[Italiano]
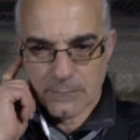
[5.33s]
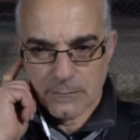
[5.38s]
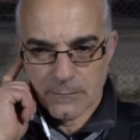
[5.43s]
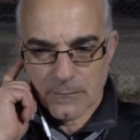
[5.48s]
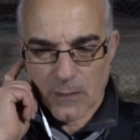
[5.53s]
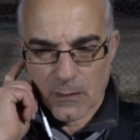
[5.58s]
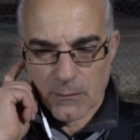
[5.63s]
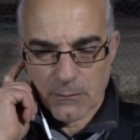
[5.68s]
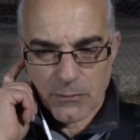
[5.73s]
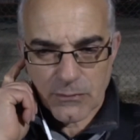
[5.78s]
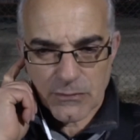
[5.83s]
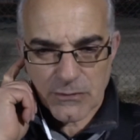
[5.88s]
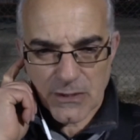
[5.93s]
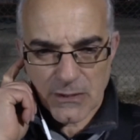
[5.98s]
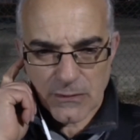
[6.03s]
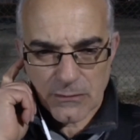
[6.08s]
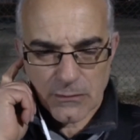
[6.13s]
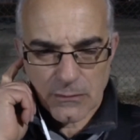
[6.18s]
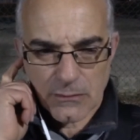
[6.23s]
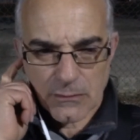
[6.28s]
No,
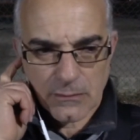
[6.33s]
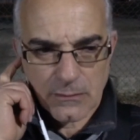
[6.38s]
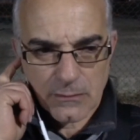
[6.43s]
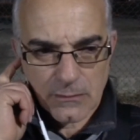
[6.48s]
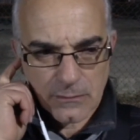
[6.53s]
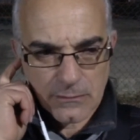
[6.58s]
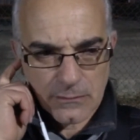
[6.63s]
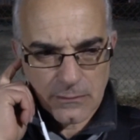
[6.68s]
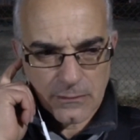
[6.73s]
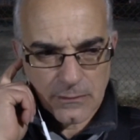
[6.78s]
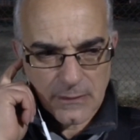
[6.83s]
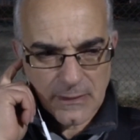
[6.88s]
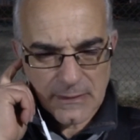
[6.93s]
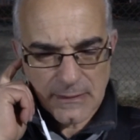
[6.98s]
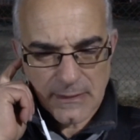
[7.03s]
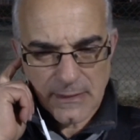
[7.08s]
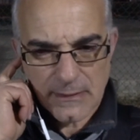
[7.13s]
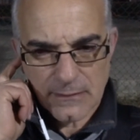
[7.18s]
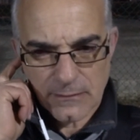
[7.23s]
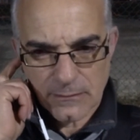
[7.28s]
bugiardo non direi
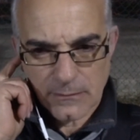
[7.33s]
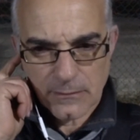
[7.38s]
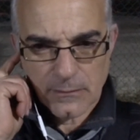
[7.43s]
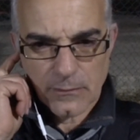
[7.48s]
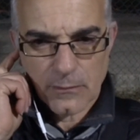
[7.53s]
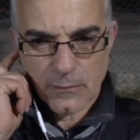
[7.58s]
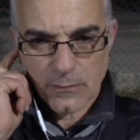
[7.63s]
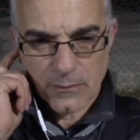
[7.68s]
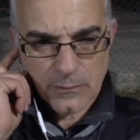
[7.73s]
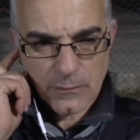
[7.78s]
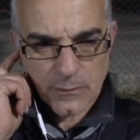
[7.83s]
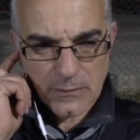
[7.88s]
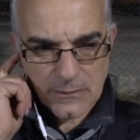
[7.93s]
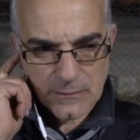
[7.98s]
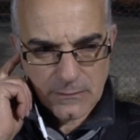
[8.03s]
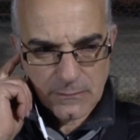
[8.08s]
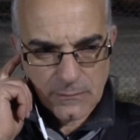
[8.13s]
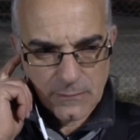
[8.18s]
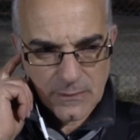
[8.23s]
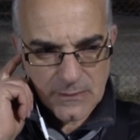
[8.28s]
tanto, comunque tu,
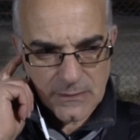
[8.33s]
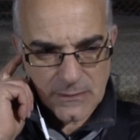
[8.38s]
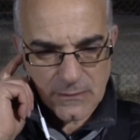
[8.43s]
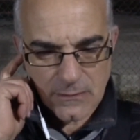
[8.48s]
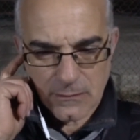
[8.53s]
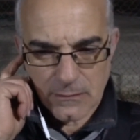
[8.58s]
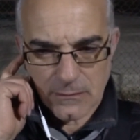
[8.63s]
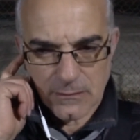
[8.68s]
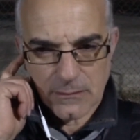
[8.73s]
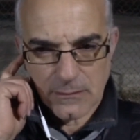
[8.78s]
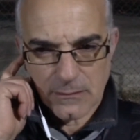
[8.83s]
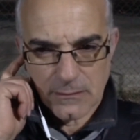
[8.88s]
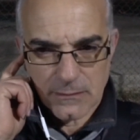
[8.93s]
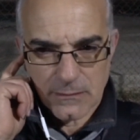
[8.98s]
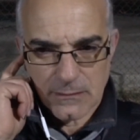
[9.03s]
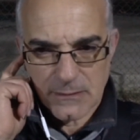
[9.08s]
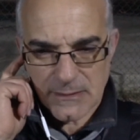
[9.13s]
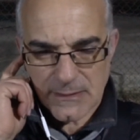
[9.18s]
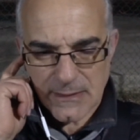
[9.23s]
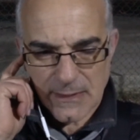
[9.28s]
questi gol di,
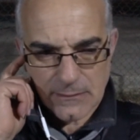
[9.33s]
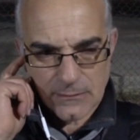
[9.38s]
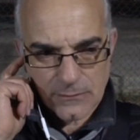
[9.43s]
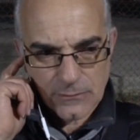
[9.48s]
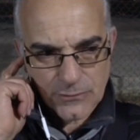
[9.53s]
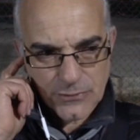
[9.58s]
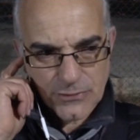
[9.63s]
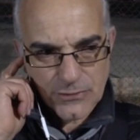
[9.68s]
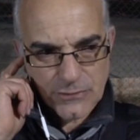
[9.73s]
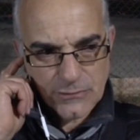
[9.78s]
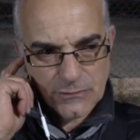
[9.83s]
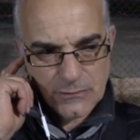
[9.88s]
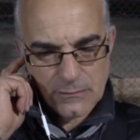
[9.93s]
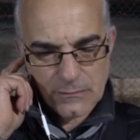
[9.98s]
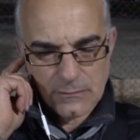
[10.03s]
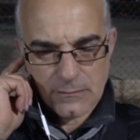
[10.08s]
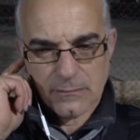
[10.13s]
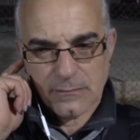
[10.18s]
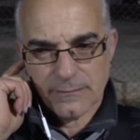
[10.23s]
di scarto non ci sono.